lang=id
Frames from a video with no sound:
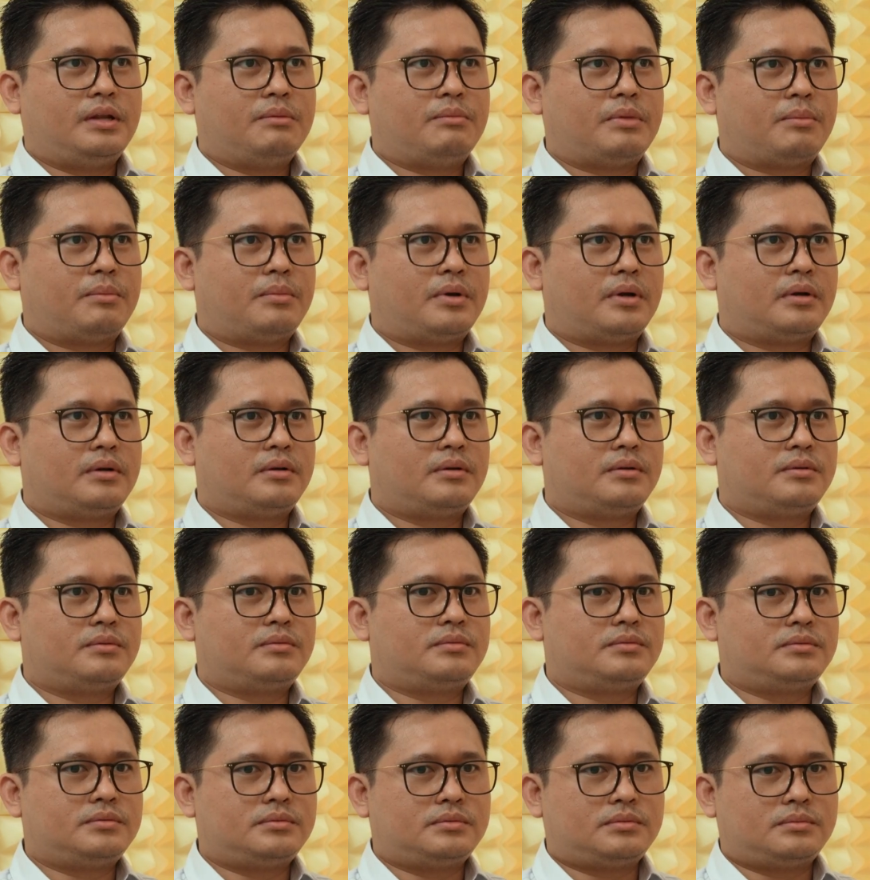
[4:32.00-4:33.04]
ini memang
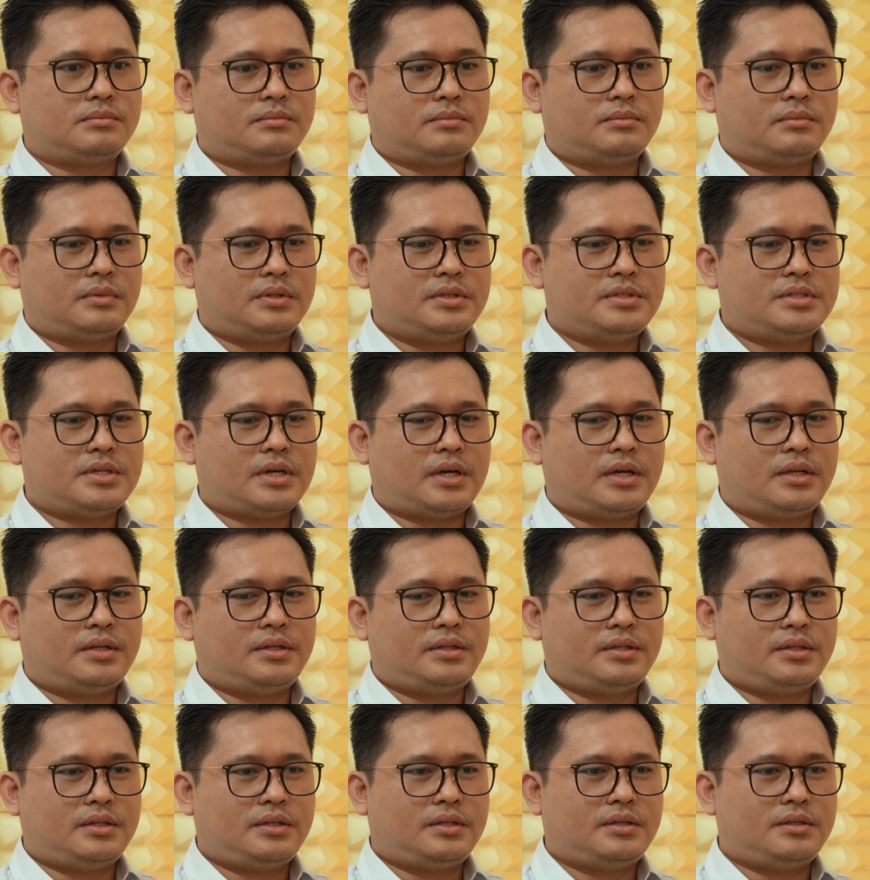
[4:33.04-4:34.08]

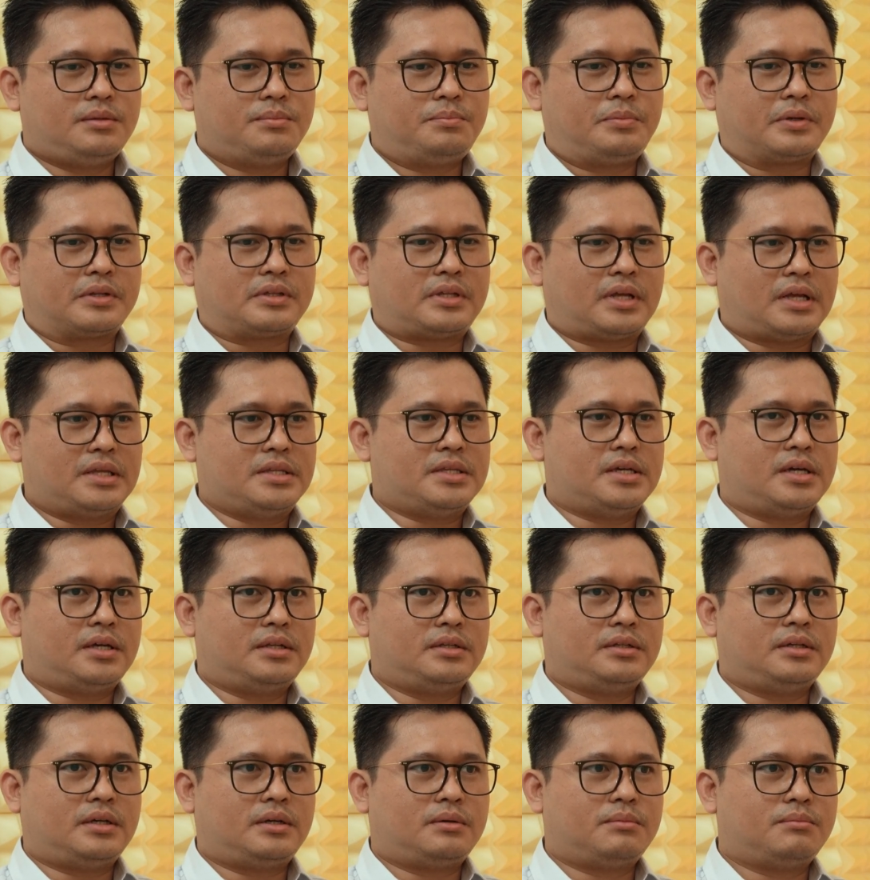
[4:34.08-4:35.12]
menjadi
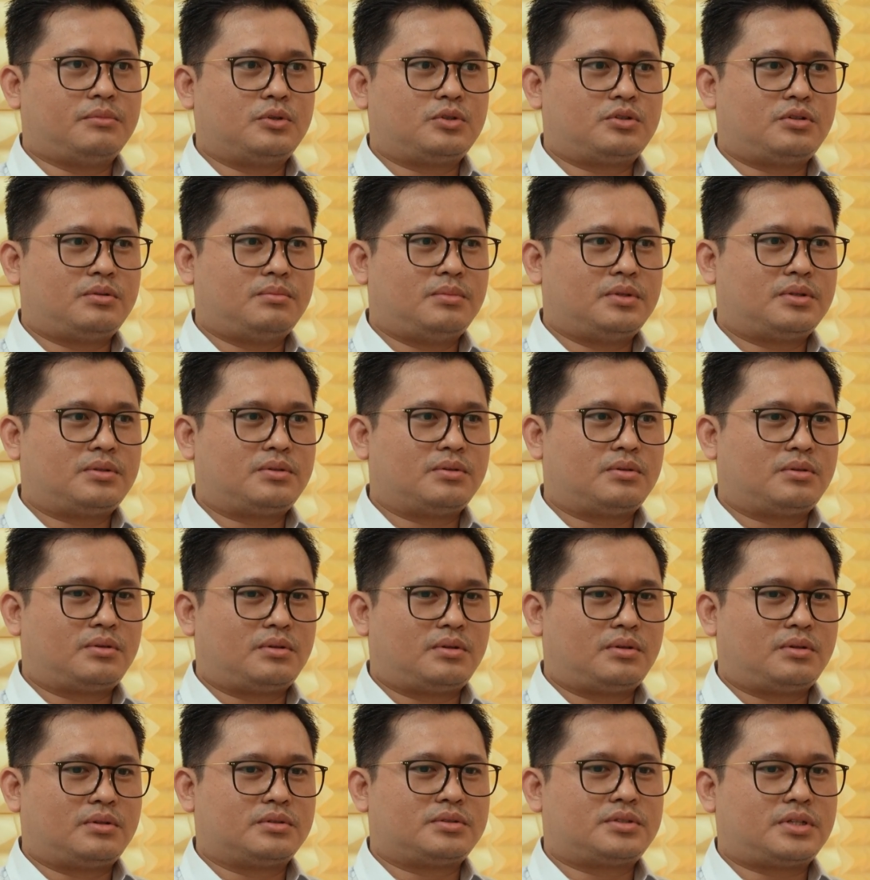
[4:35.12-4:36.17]
pertanyaan yang
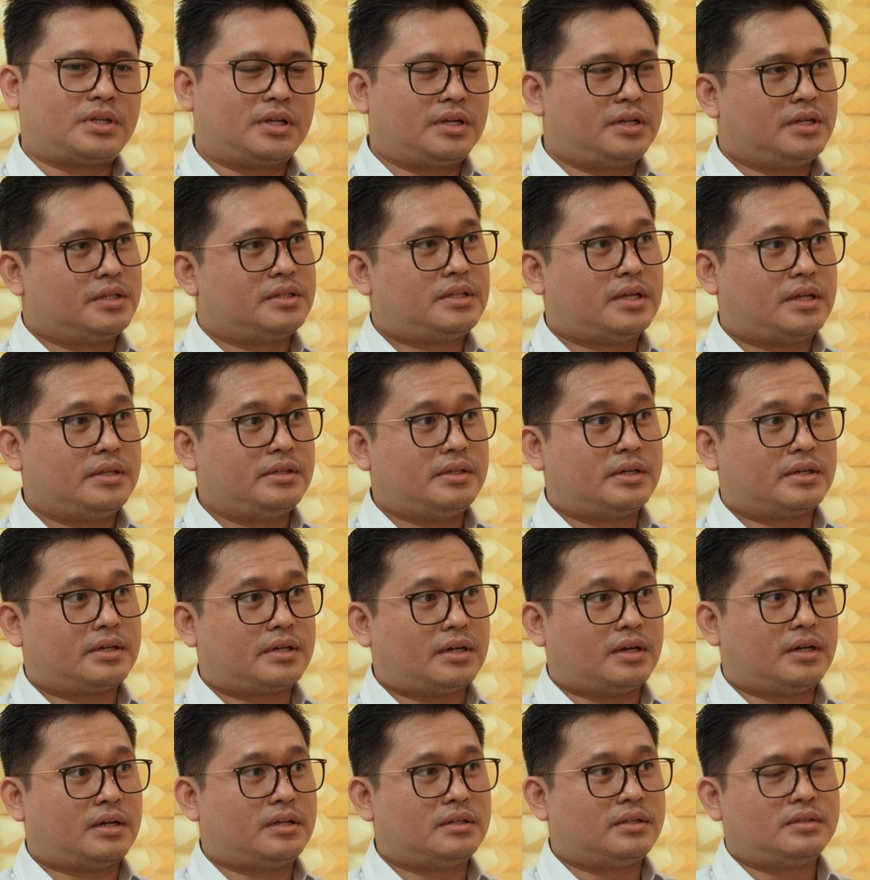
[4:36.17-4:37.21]
betul-betul sering
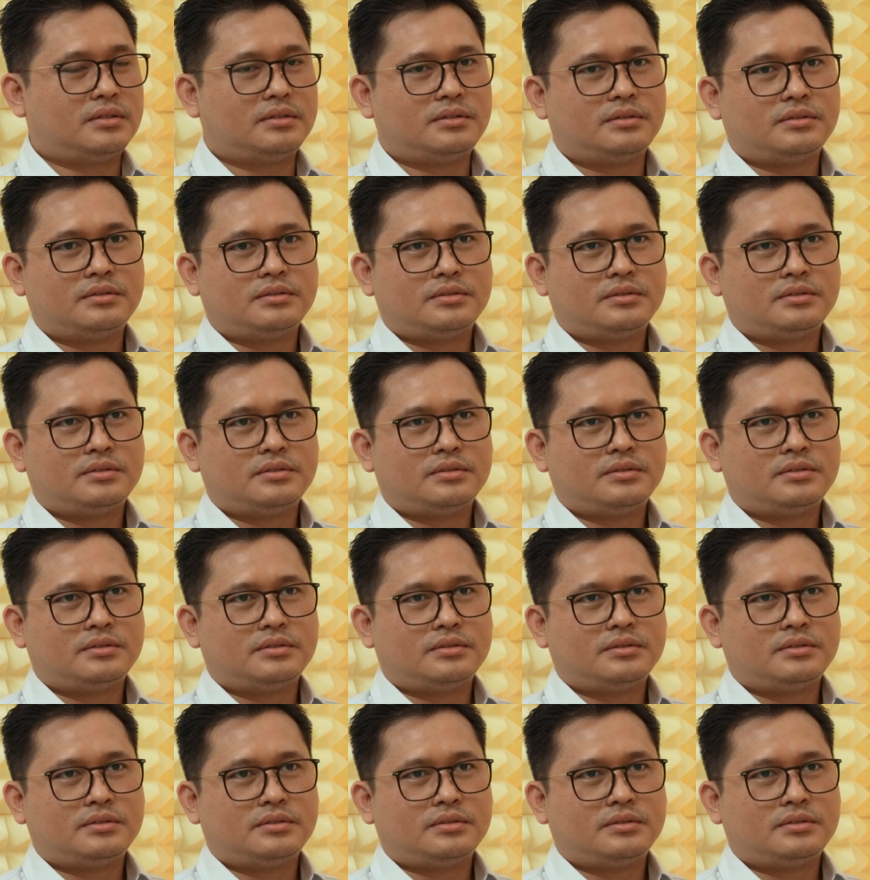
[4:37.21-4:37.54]
ditanyakan